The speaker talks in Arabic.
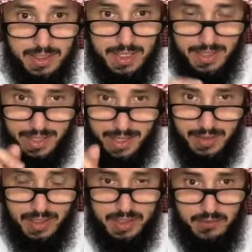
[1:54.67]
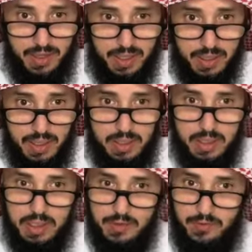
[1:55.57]
يعني هذا التفريق
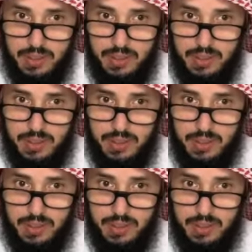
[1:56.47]
أنك تفعل